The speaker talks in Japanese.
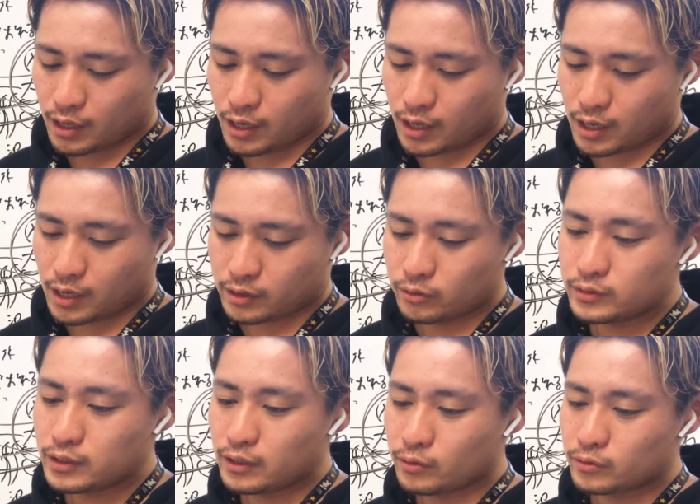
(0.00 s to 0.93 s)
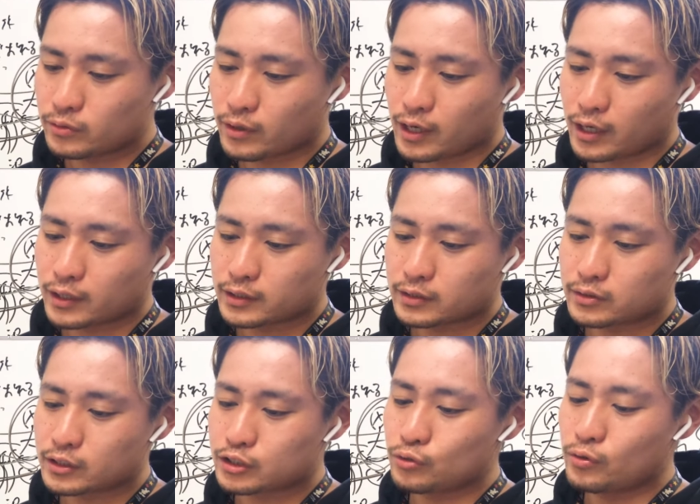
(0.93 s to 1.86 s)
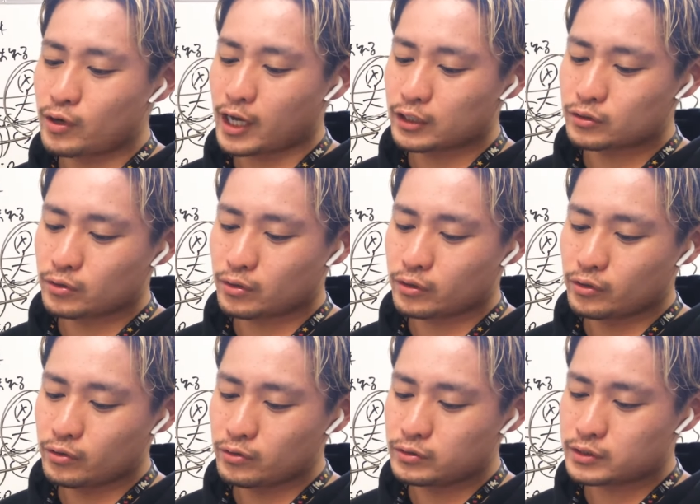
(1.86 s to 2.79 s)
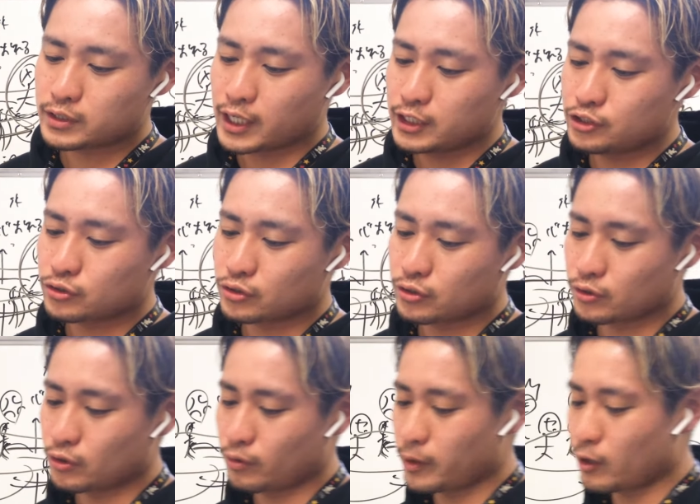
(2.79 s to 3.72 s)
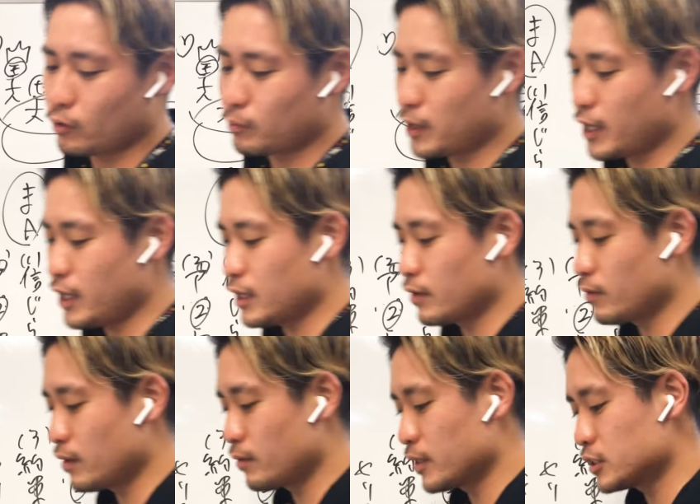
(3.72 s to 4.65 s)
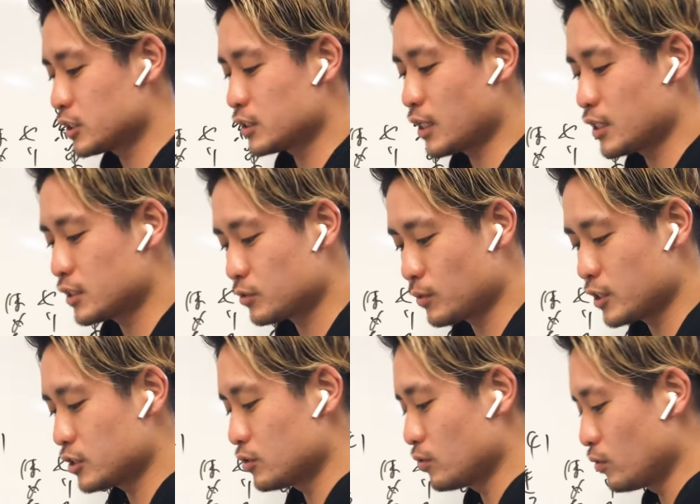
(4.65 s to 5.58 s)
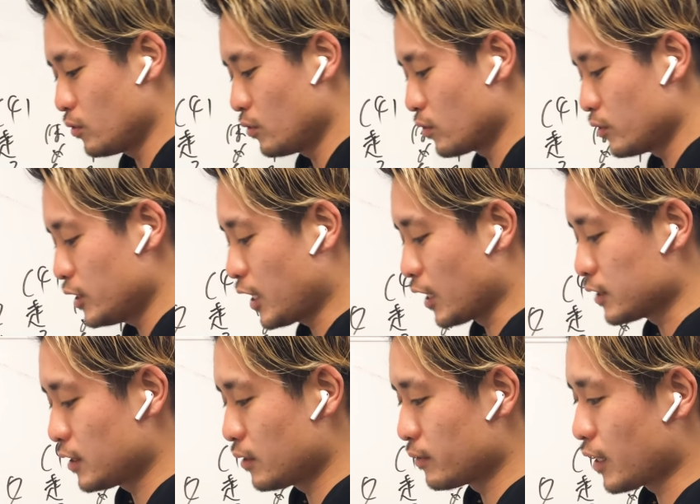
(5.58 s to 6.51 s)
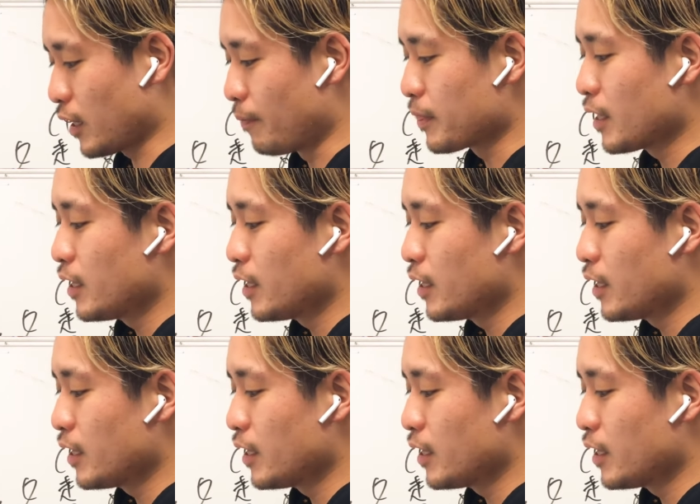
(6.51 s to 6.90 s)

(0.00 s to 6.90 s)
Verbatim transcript: えー、どんなことがかっていうと、その後、39行目、お前らはわしたわしの心に勝ったのだ。